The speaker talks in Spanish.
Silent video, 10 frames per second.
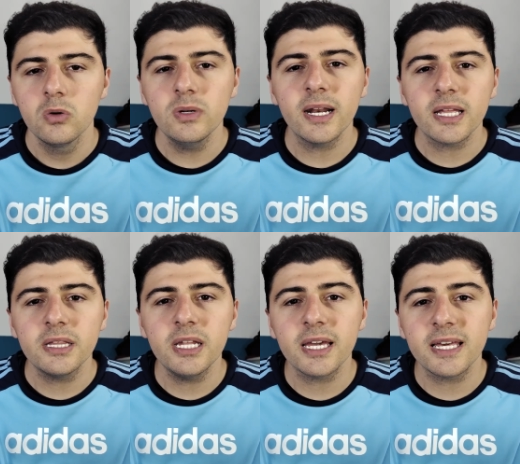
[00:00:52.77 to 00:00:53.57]
Una
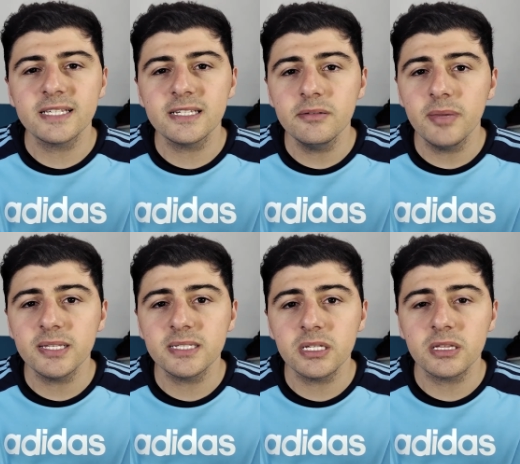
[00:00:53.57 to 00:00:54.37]
Argentina que sin
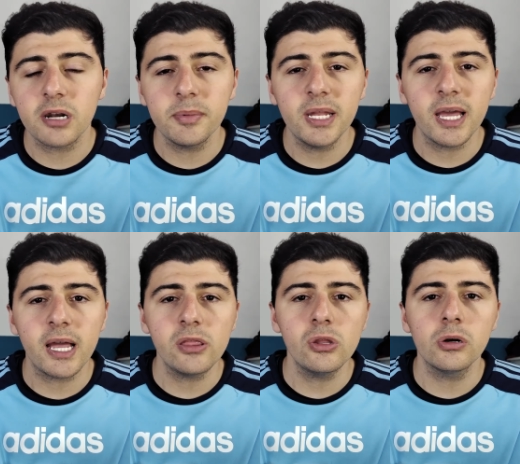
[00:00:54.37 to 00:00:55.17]
Messi termina
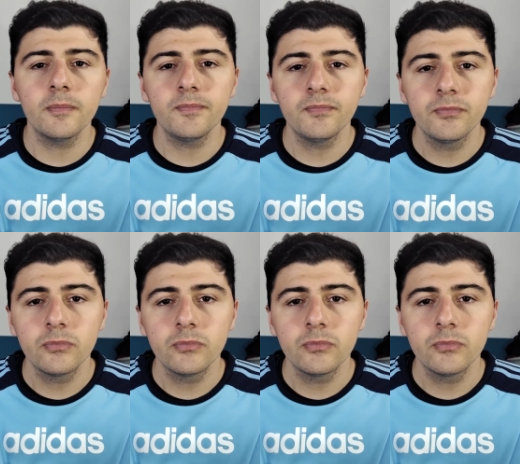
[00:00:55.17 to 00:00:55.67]
dejando